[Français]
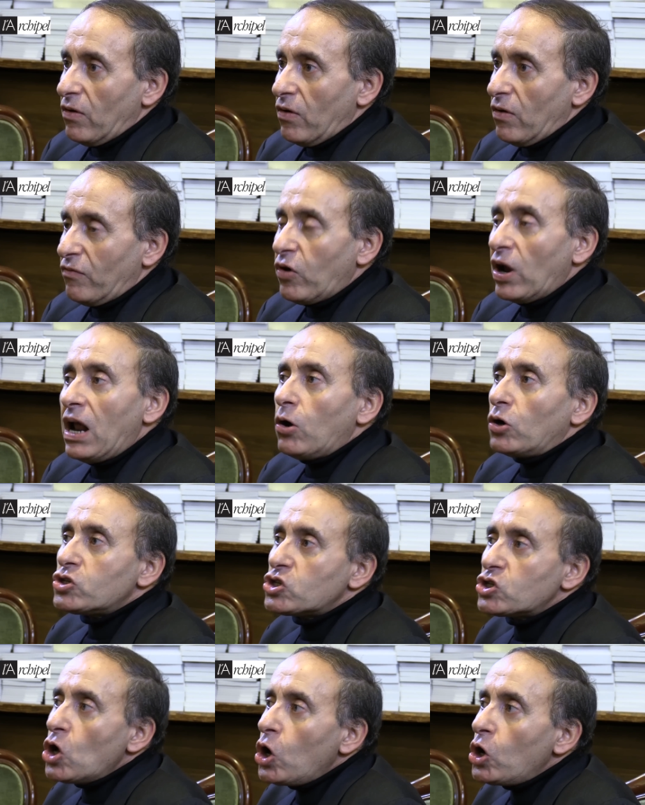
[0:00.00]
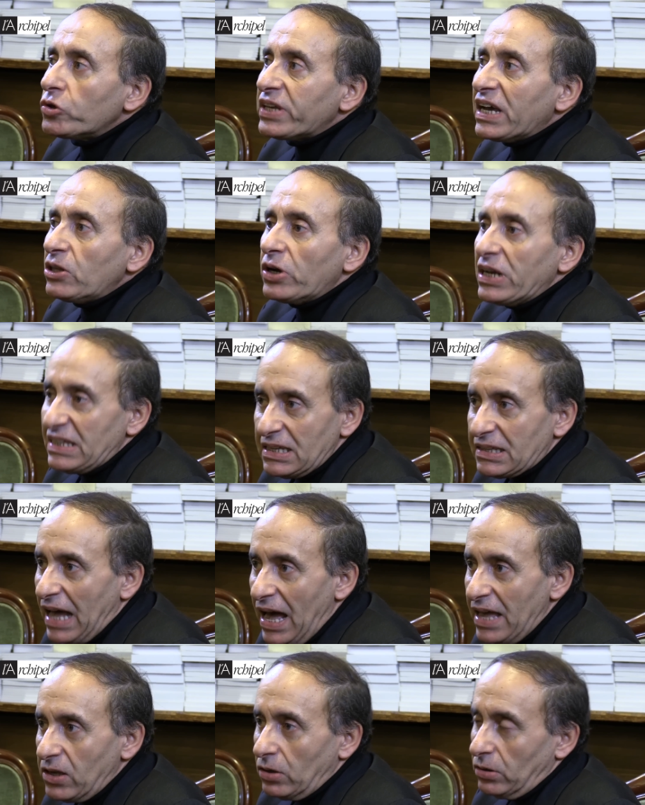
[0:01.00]
Voilà, alors sans rentrer dans les
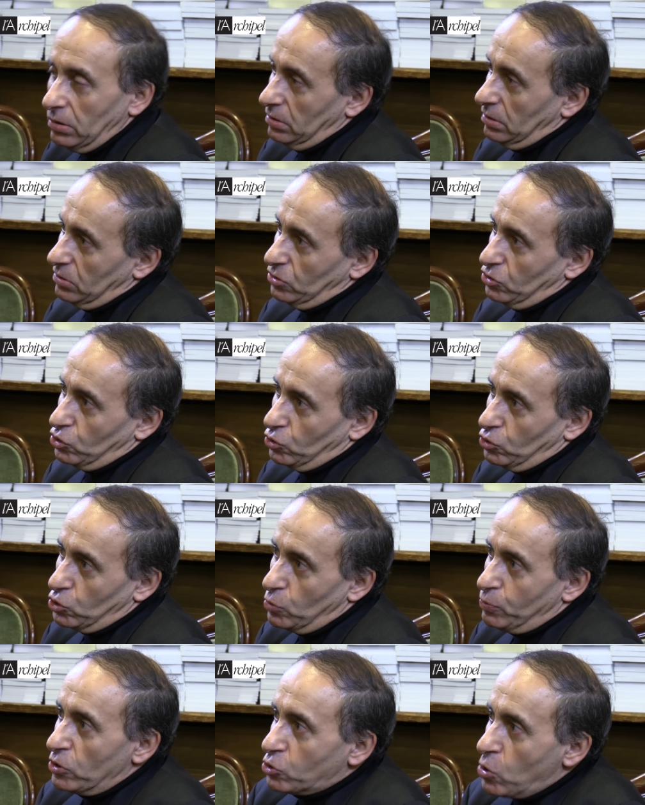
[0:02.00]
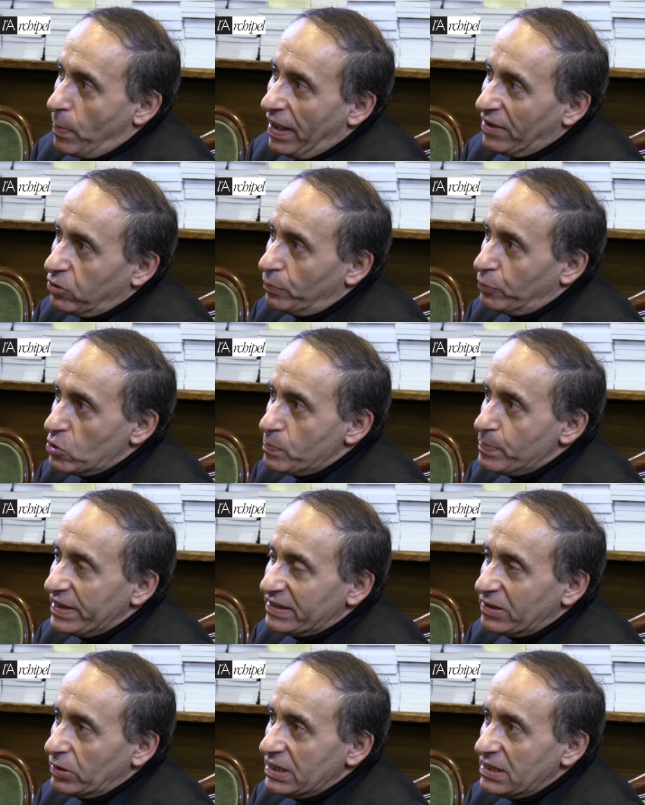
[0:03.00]
détails, euh, je, pense que par exemple une
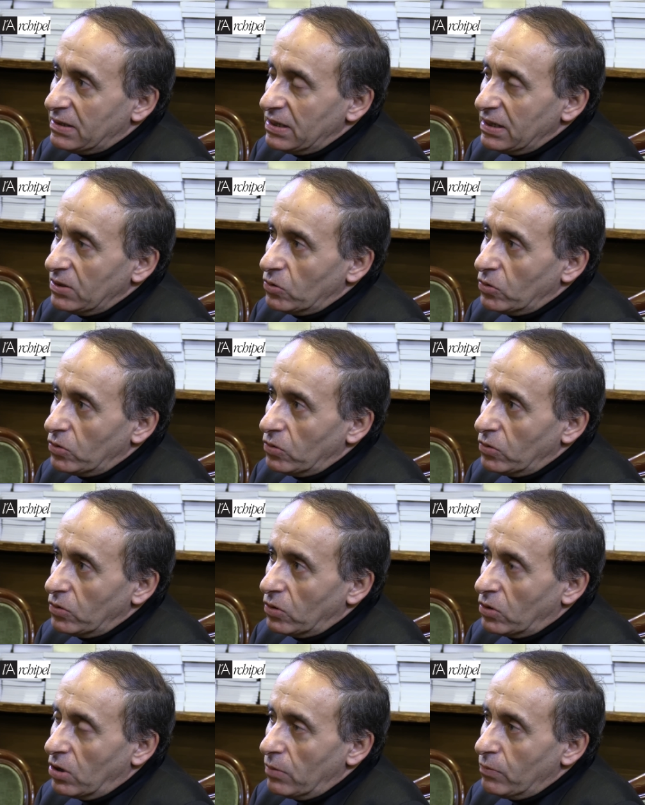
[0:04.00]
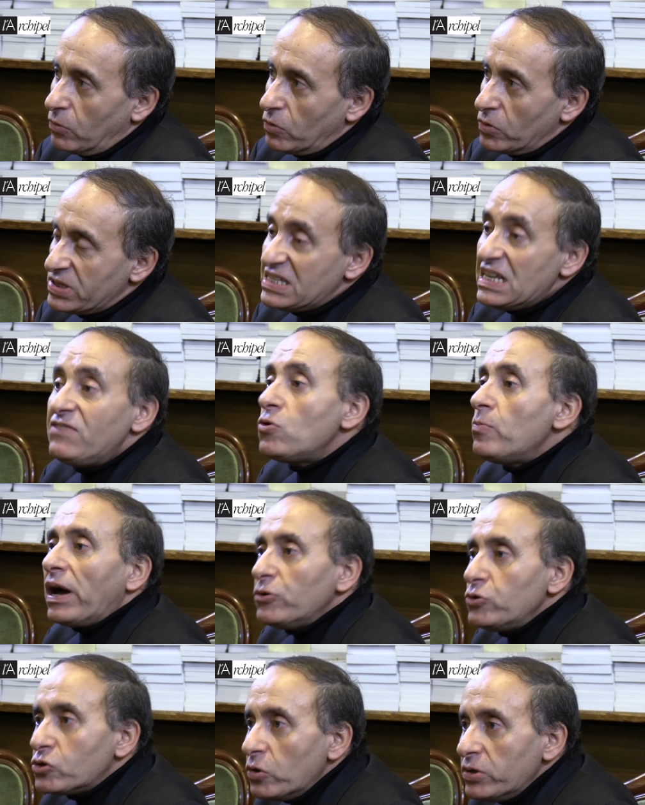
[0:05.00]
personnalité euh, comme Silvio
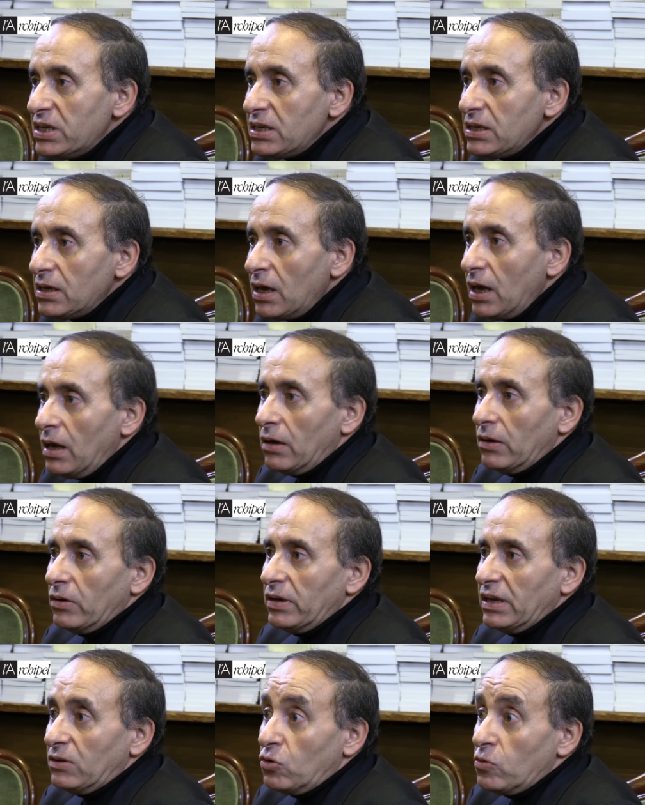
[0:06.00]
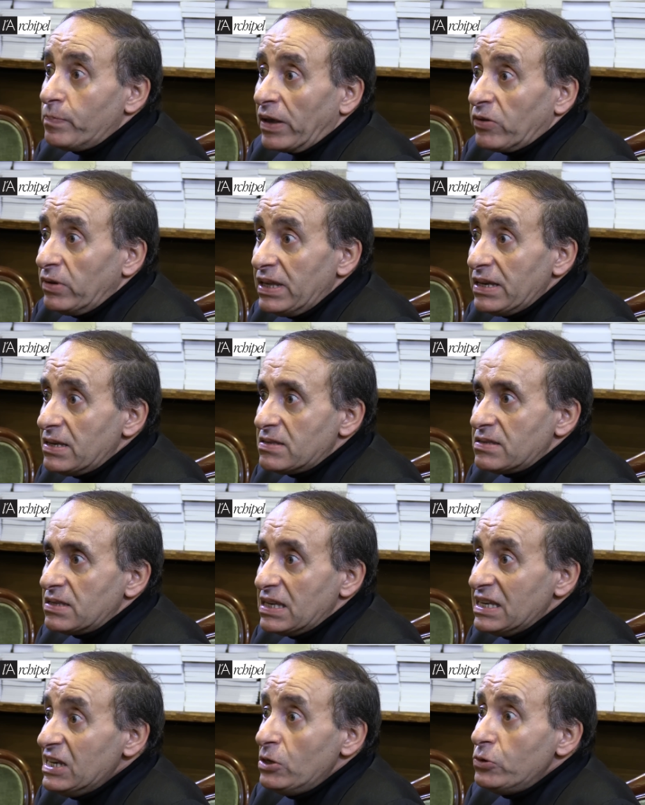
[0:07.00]
Berlusconi euh, est une personnalité qui
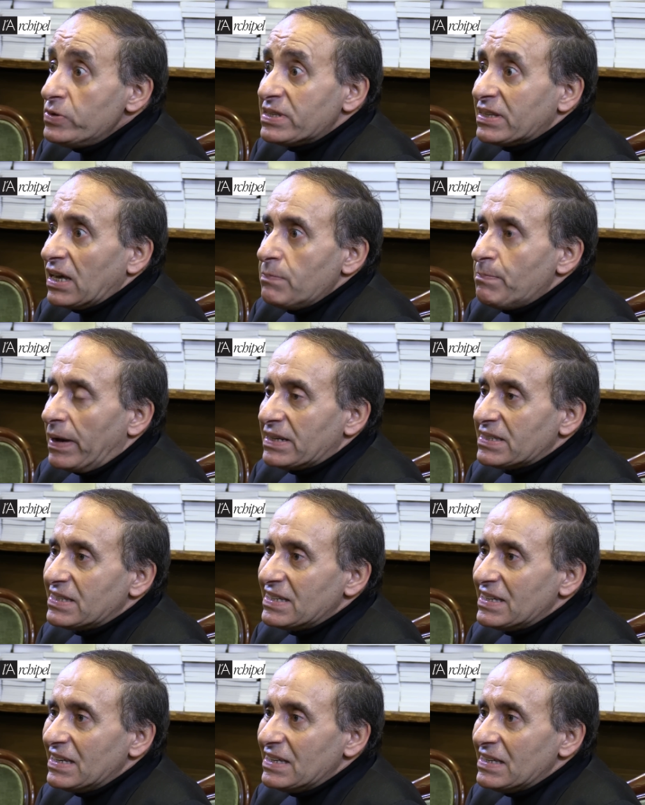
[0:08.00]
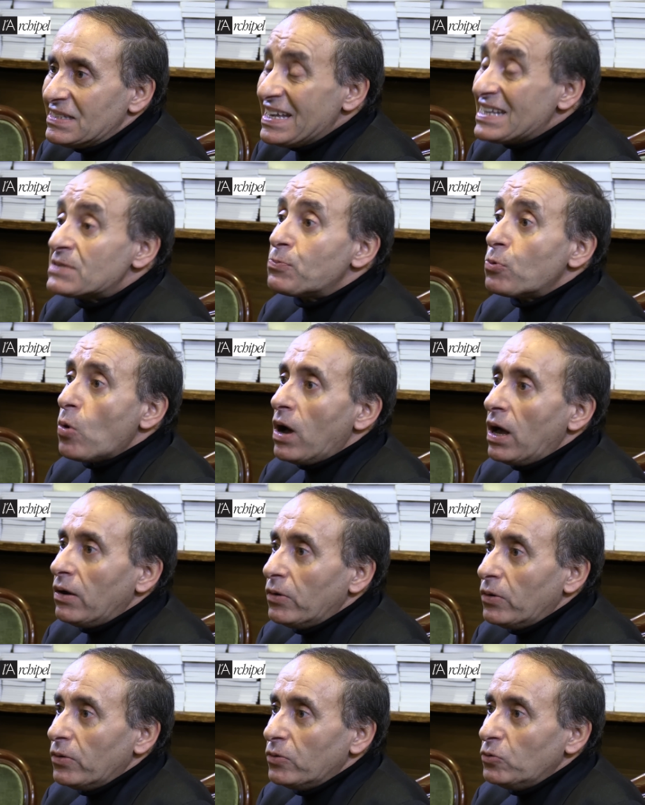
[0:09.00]
s'est illustrée par ses exploits
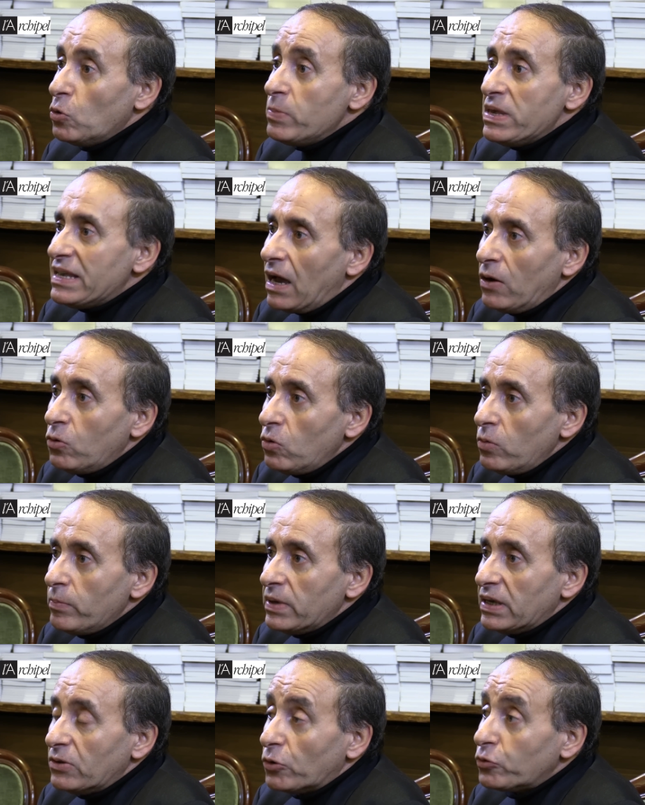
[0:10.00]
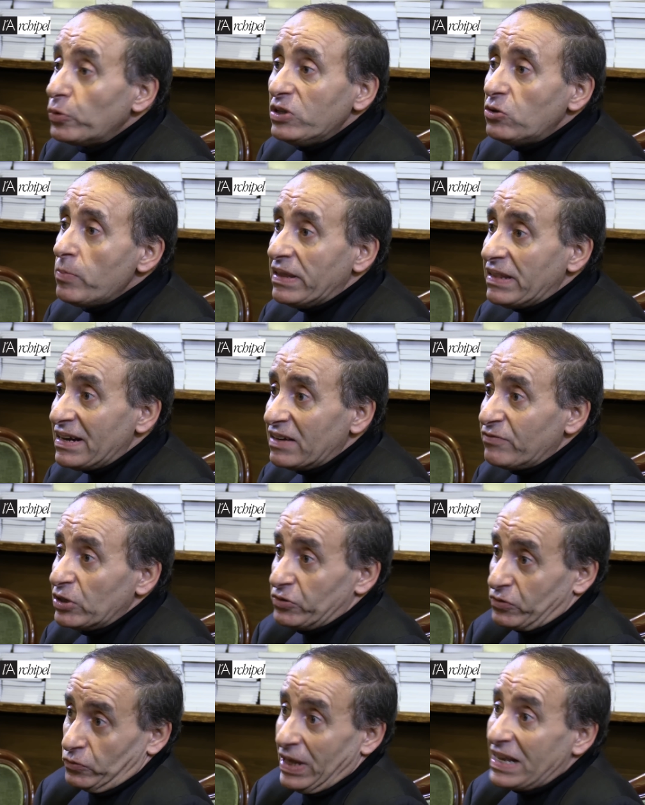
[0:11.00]
de mégalo, mais dans tous les domaines, à la fois dans
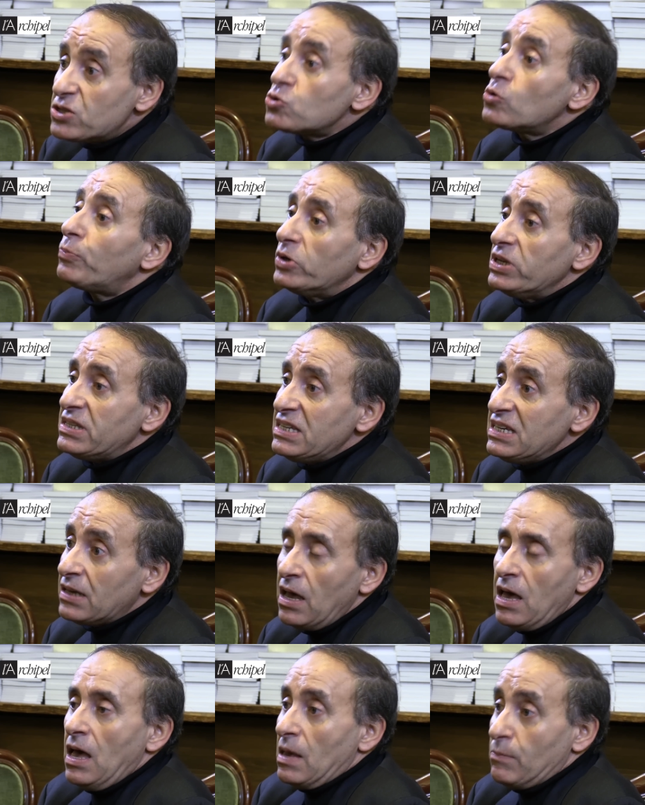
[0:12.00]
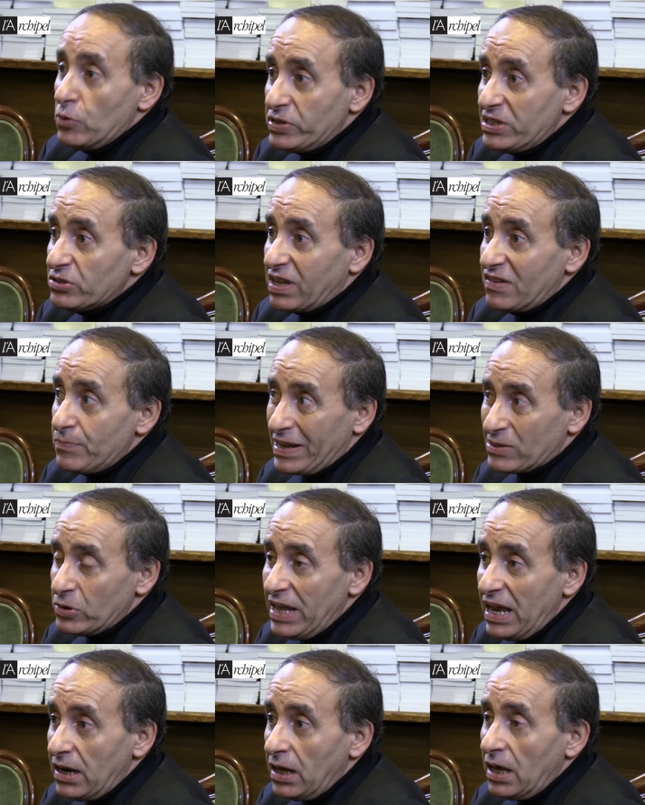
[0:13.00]
son action politique, mais aussi dans sa vie
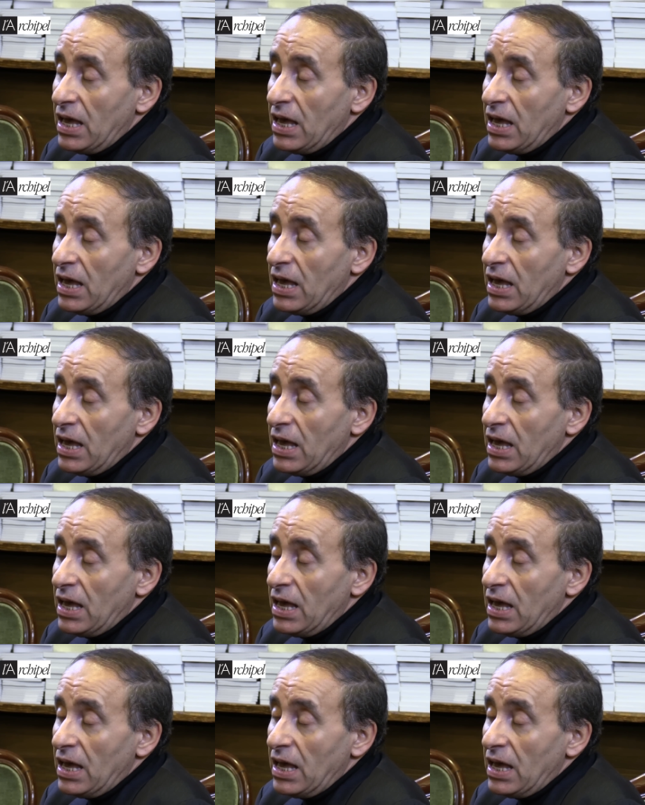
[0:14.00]
personnelle,